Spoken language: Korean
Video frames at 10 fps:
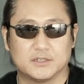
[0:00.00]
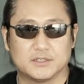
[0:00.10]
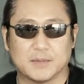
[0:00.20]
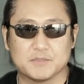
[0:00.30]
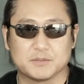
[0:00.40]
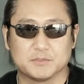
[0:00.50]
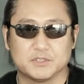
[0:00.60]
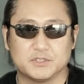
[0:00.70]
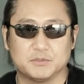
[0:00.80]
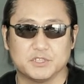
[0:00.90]

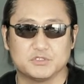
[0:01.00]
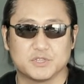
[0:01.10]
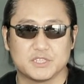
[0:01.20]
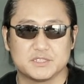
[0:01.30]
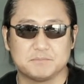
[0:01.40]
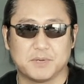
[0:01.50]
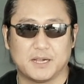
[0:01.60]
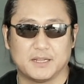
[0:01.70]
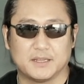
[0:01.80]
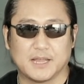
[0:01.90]
남성분들 위주의
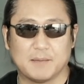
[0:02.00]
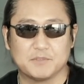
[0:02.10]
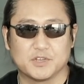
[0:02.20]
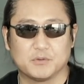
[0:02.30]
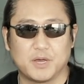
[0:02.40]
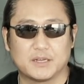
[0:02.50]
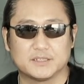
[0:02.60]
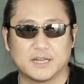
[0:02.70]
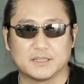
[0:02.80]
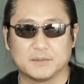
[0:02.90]
신발,
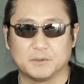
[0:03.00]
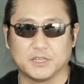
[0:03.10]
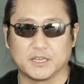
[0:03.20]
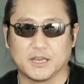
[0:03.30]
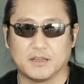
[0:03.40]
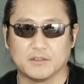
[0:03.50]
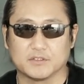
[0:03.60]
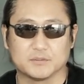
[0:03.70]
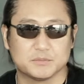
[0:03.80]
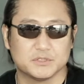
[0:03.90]
남성화를 하다 보니까
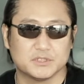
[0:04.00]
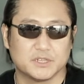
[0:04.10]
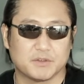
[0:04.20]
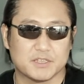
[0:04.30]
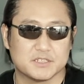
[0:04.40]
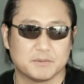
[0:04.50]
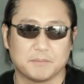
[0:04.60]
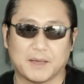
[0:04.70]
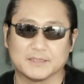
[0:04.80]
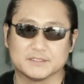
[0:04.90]
여성분들이 관심이
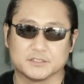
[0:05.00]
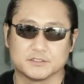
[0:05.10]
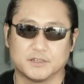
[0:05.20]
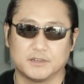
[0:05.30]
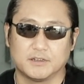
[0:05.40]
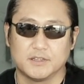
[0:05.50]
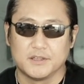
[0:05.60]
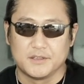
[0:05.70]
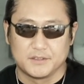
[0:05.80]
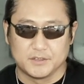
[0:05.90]
많으셔서
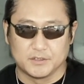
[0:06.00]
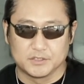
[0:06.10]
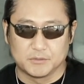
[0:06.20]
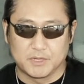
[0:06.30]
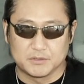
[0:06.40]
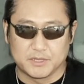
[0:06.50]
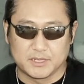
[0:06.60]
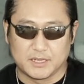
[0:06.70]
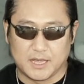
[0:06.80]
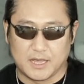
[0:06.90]
여성화도
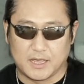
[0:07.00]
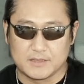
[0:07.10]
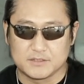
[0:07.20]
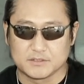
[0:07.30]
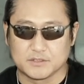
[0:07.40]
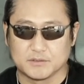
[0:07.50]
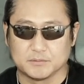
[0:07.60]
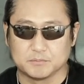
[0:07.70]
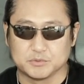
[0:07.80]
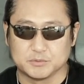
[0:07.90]
해달라 했었던
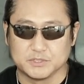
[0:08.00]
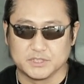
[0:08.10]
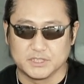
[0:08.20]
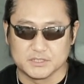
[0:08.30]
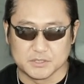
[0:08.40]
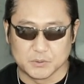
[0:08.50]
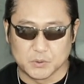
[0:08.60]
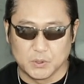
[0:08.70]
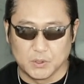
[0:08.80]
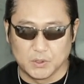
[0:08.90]
부분들이
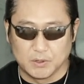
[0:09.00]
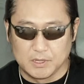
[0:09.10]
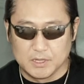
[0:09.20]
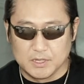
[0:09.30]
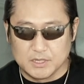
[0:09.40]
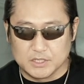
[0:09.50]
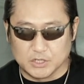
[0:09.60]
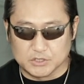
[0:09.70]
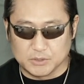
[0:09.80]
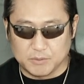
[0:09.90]
있었고,
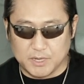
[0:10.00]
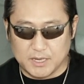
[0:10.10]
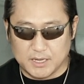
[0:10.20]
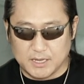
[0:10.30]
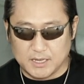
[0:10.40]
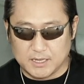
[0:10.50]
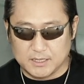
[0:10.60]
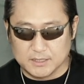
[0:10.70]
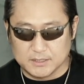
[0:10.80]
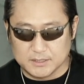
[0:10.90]

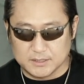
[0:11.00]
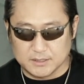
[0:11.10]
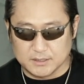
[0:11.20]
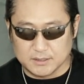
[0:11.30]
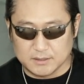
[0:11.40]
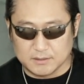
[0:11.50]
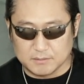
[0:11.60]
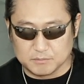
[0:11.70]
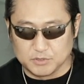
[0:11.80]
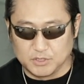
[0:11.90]
여성화
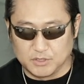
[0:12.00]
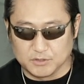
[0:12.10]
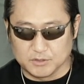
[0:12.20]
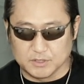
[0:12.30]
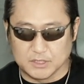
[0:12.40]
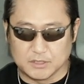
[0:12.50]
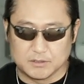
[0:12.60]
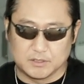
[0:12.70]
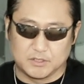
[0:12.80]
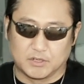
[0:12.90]
물론
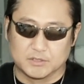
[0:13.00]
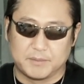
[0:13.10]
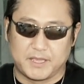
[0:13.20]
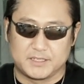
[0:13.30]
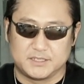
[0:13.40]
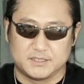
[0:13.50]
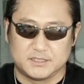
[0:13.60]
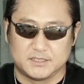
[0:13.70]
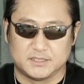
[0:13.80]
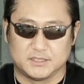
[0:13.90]
여름에
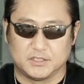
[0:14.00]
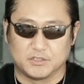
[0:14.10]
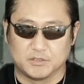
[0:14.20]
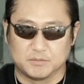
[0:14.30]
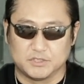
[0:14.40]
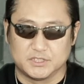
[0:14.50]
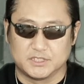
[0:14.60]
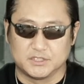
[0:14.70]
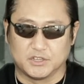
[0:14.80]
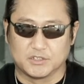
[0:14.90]
신으시는
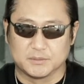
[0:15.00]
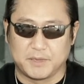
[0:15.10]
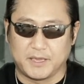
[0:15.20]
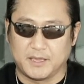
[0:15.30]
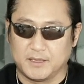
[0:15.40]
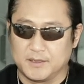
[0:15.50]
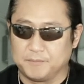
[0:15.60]
여성분들은 여름에